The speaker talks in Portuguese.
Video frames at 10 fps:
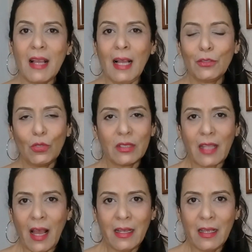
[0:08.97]
a
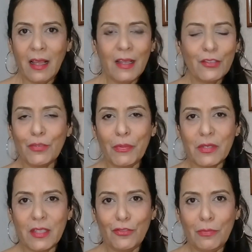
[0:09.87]
adotarem este
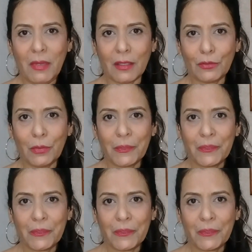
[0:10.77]
procedimento.